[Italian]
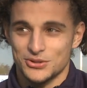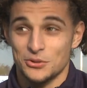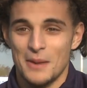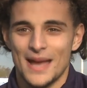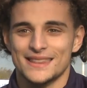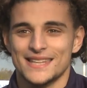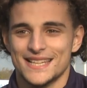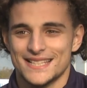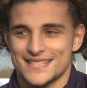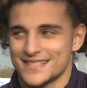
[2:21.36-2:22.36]
Su
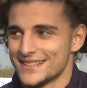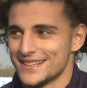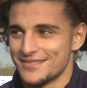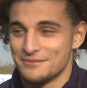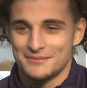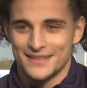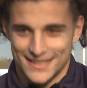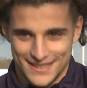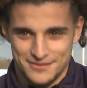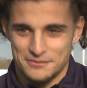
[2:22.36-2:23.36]
Martinez. Su
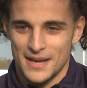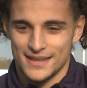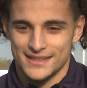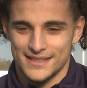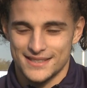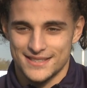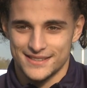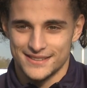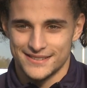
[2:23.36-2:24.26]
Martinez. Martinez.